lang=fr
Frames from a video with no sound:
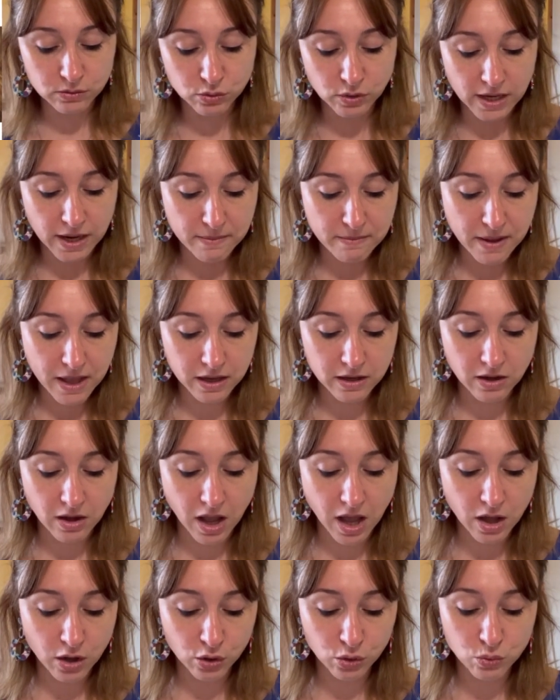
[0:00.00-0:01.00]
de la marque
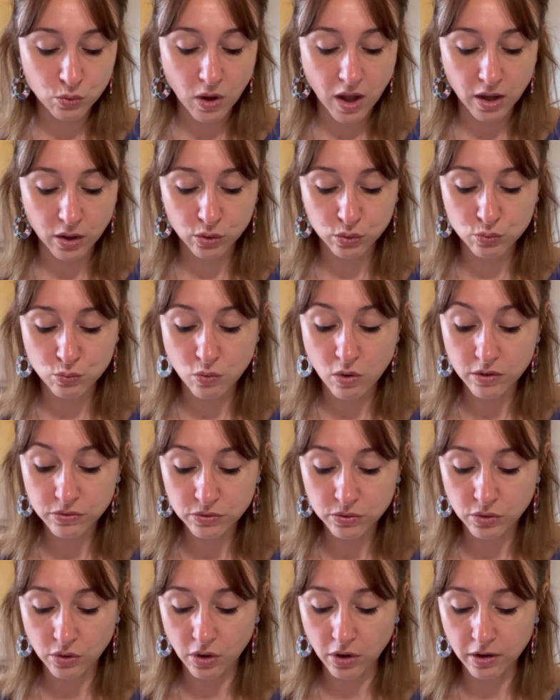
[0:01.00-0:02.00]
Aru, Aru
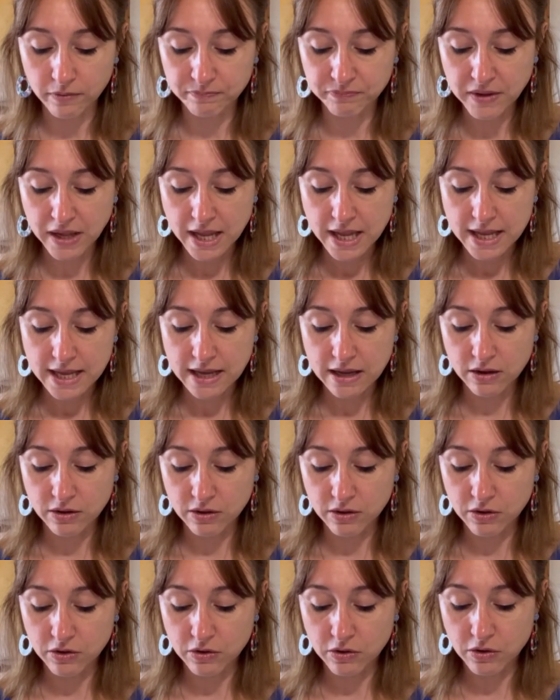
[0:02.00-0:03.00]
Wonder,
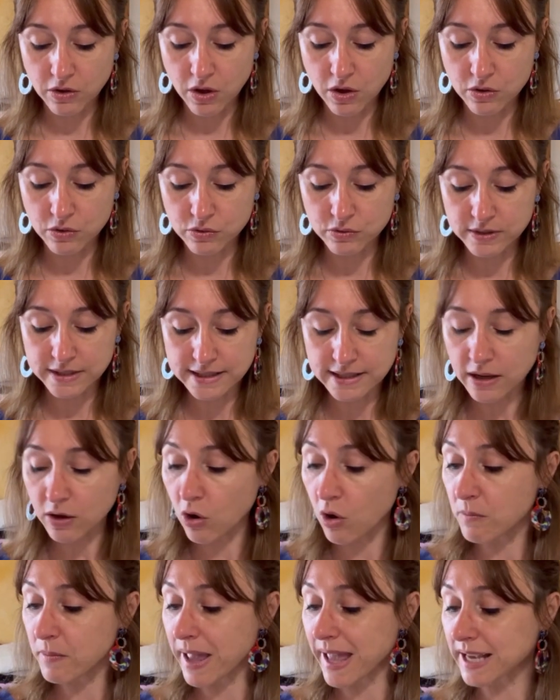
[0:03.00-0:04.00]
un
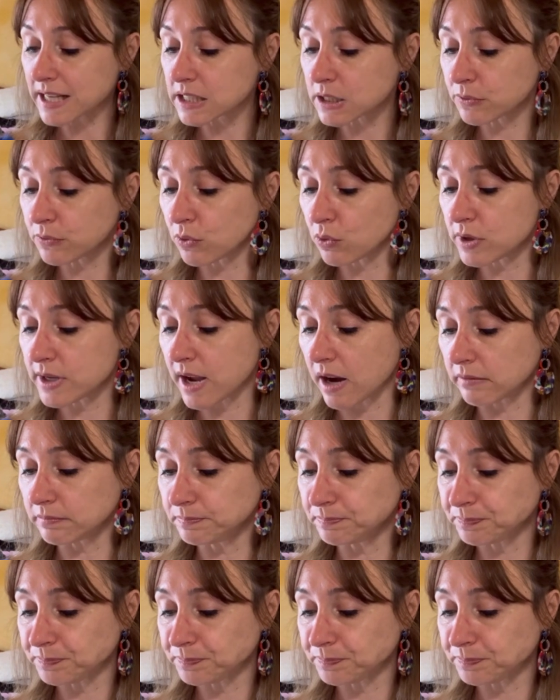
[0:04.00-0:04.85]
sérum exfoliant